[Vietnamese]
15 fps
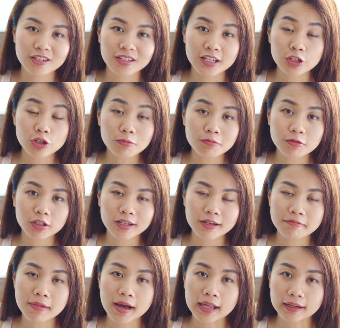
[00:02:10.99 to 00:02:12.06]
nó sẽ giúp cho
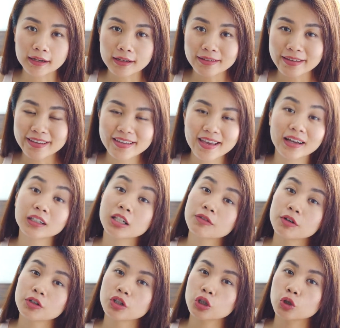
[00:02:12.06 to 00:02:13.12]
các bạn à, dễ dàng
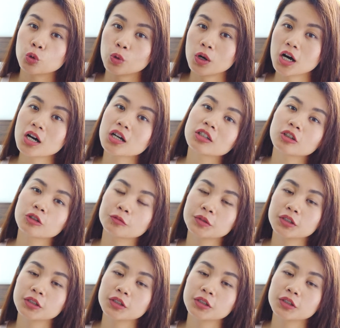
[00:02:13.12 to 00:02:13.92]
đi vào giấc ngủ hơn